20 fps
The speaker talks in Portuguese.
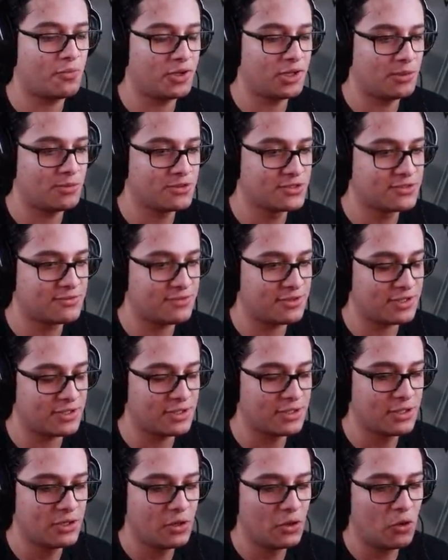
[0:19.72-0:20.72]
podemos
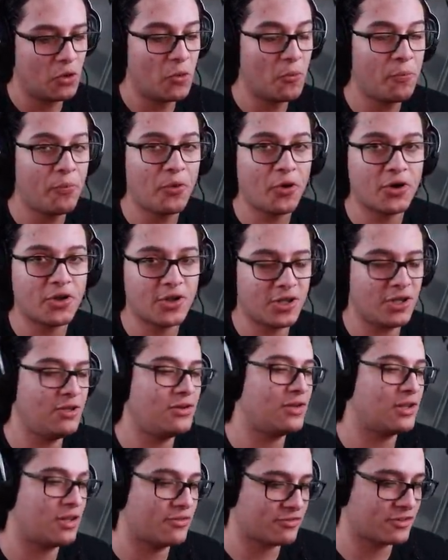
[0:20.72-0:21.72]
ver um
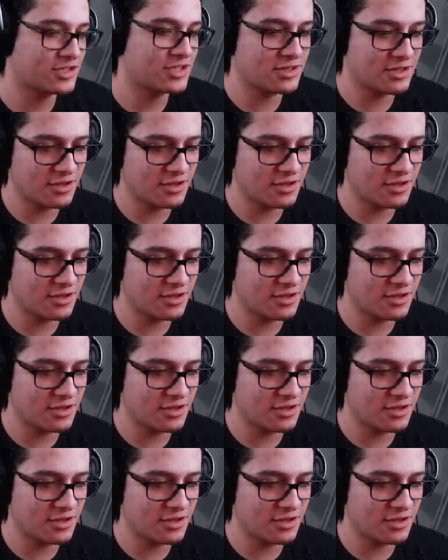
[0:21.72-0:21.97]
pouquinho da força